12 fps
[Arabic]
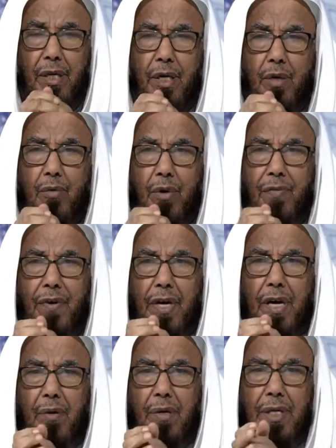وفي
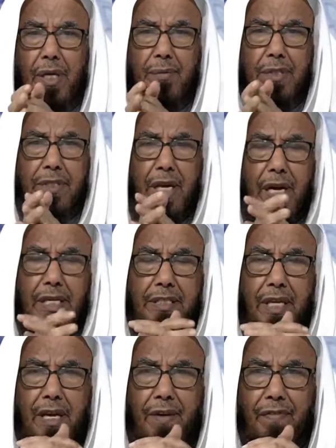قول النبي صلى الله عليه
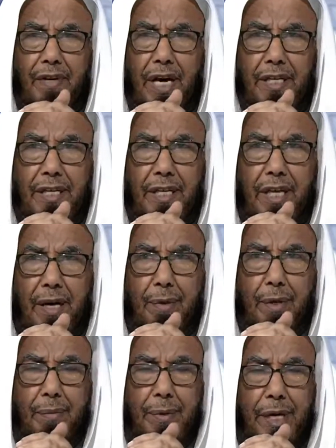وسلم في حديث
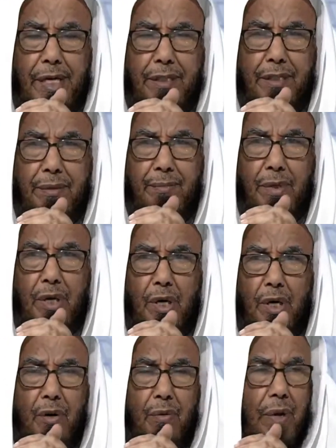عمرو بن حزم
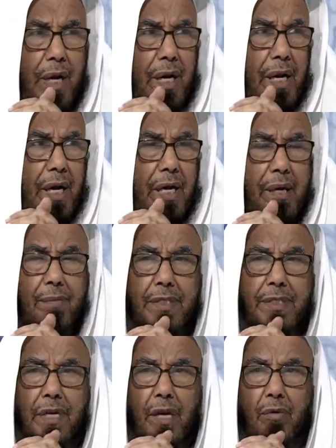وأن لا
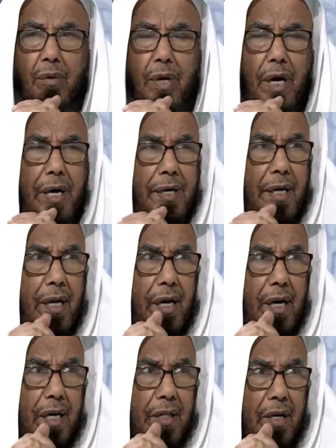يمس القرآن
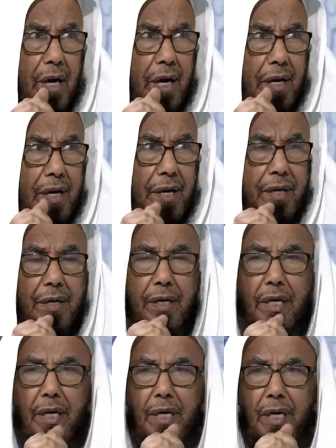إلا طاهر
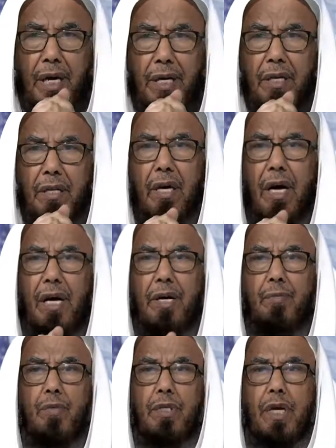يعني طاهر
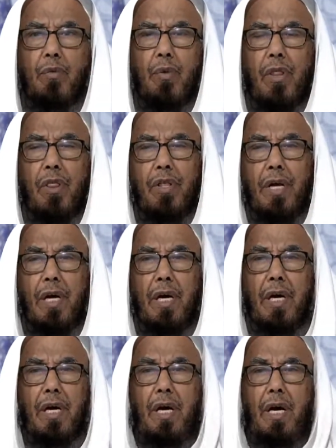متوضئ
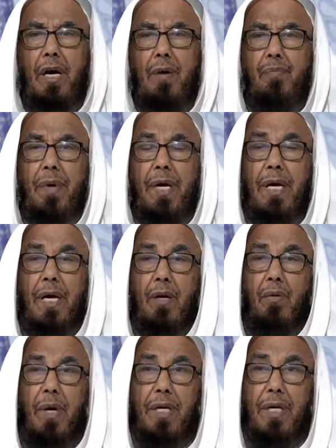أما يا
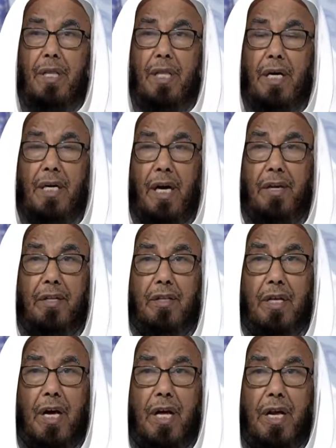إخواني إذا كان
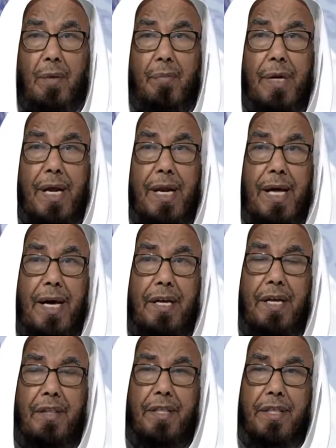الطهارة من
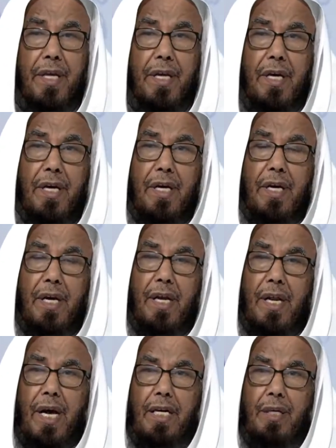الحدث
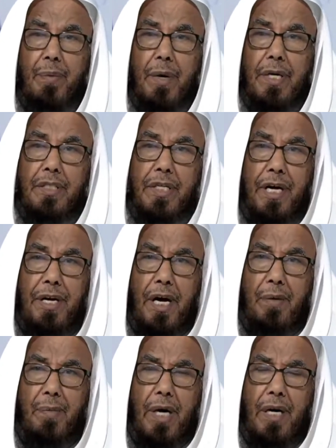الأكبر
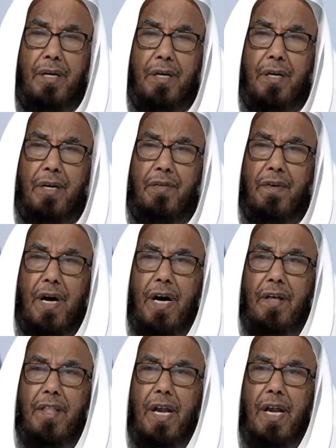الجنابة
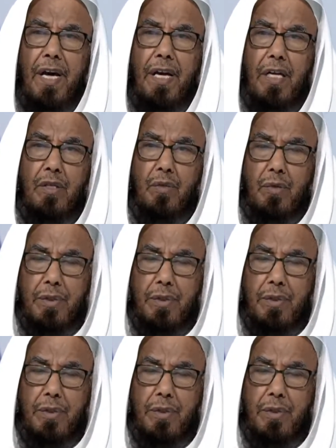فهذا لا يجوز